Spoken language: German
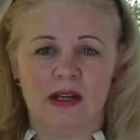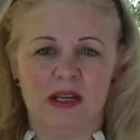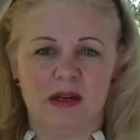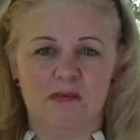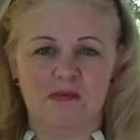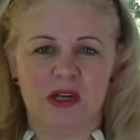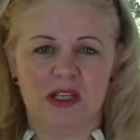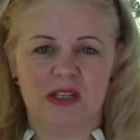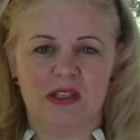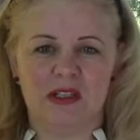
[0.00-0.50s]

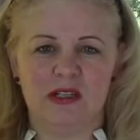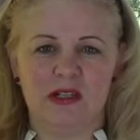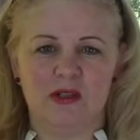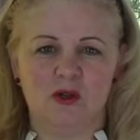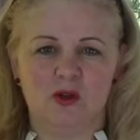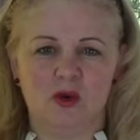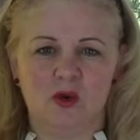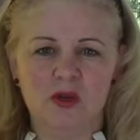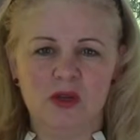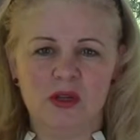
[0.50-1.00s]
damit sie
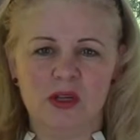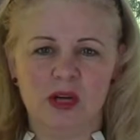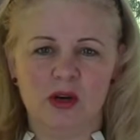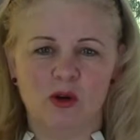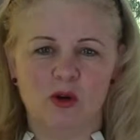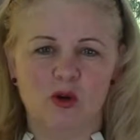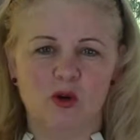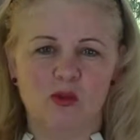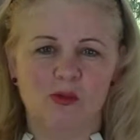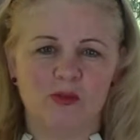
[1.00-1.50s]

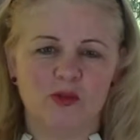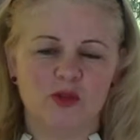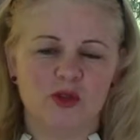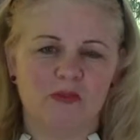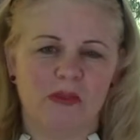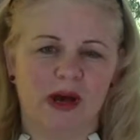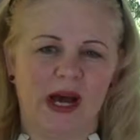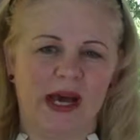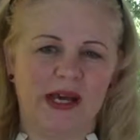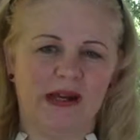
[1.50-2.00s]
rundherum
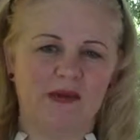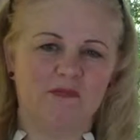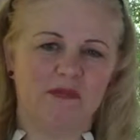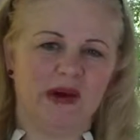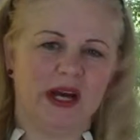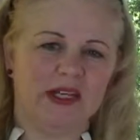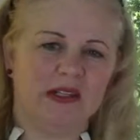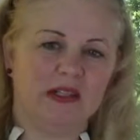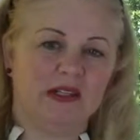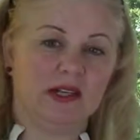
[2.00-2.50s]
zum einen
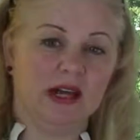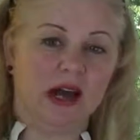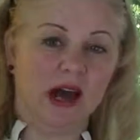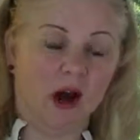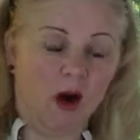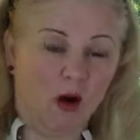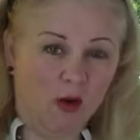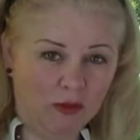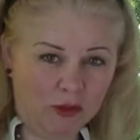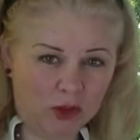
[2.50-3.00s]
passend
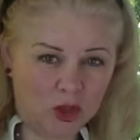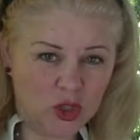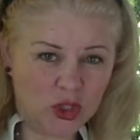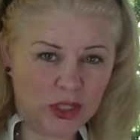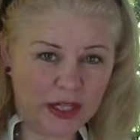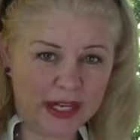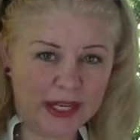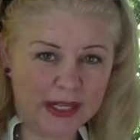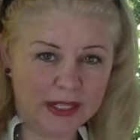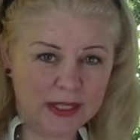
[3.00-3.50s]

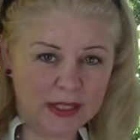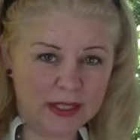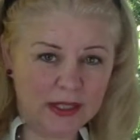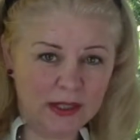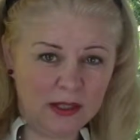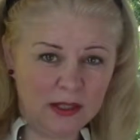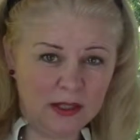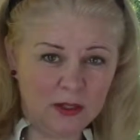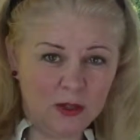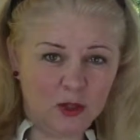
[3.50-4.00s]
aufgestellt
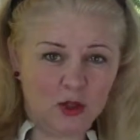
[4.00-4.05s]
sind,